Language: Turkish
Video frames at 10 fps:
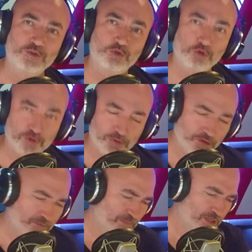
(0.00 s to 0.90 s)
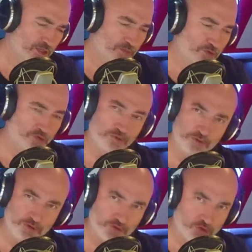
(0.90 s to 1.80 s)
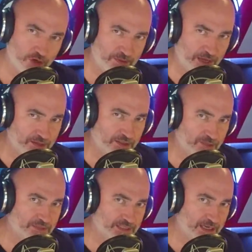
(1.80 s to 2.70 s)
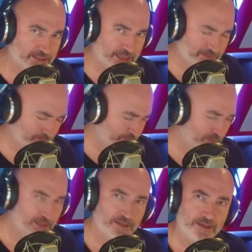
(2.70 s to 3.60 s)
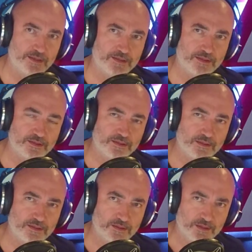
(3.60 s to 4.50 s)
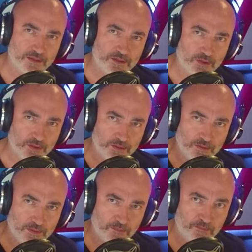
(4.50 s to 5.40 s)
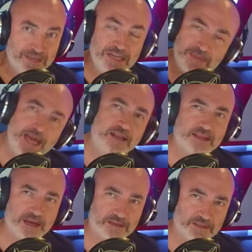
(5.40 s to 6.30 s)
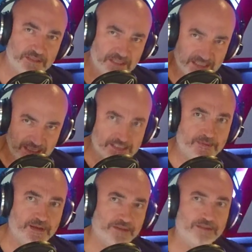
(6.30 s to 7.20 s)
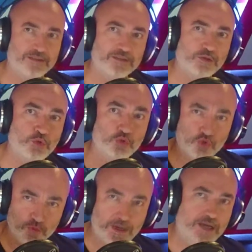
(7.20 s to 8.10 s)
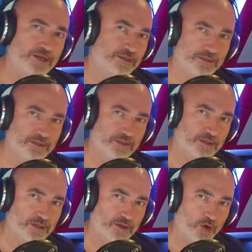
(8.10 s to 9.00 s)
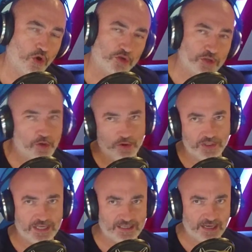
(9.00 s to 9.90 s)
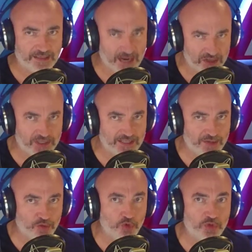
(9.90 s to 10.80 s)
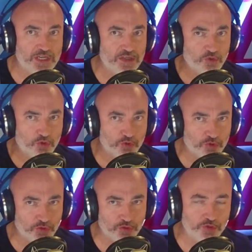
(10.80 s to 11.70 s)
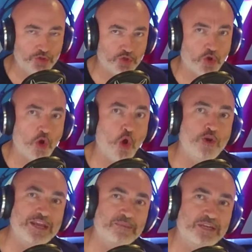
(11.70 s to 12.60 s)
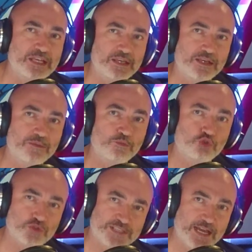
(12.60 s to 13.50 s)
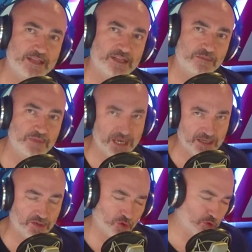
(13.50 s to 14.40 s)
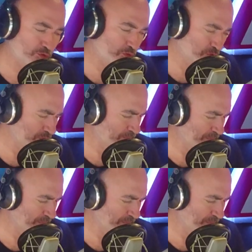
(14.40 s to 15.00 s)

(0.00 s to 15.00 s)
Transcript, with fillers: grubu. Bu grubu şöyle bir anlatayım istersen. Lütfen. Ee, bilmeyenler girdikleri zaman YouTube'a orada görecekler. Gerçekten Türkiye'nin gururu çok önemli müzisyenlerin bir arada olduğu.